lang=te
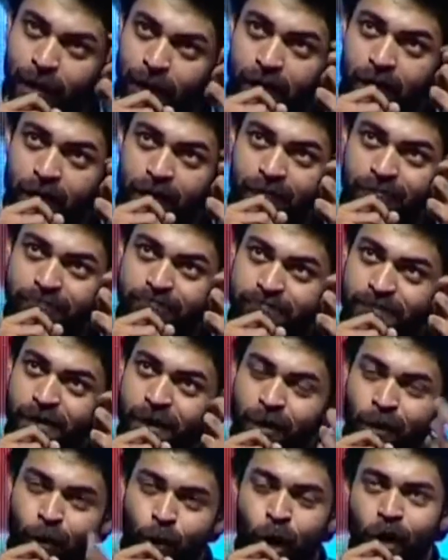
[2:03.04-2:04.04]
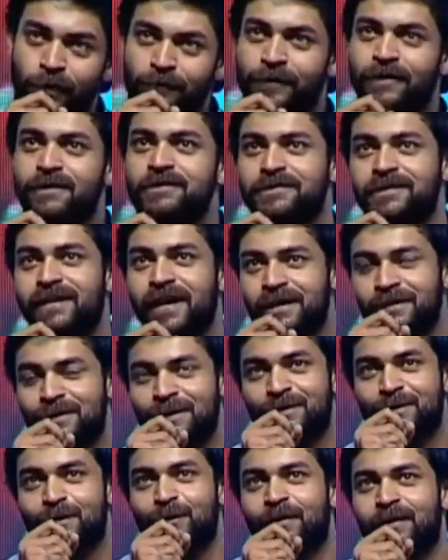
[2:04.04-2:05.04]
మెల్లగా దాని కాన్ఫిడెన్స్ గెయిన్
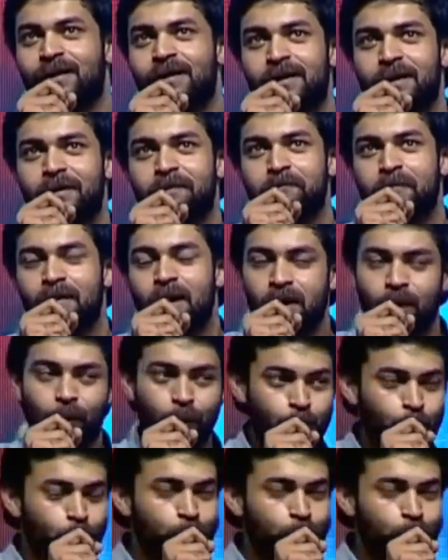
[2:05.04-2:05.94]
చేసుకుంది నిహా అండ్ ఇప్పుడు